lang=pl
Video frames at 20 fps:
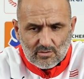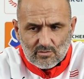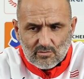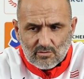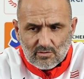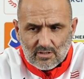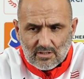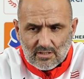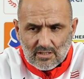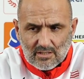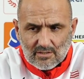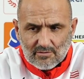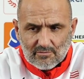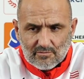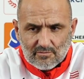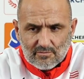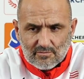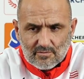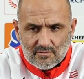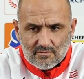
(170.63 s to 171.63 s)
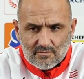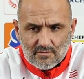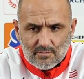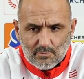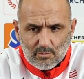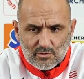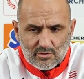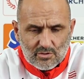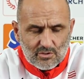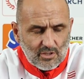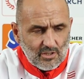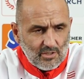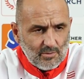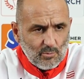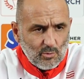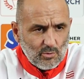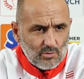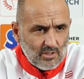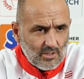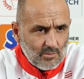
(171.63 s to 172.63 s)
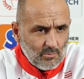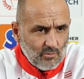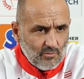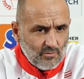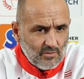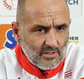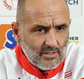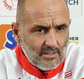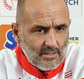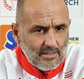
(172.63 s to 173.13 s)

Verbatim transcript: No generalnie wypożyczenie było darmowe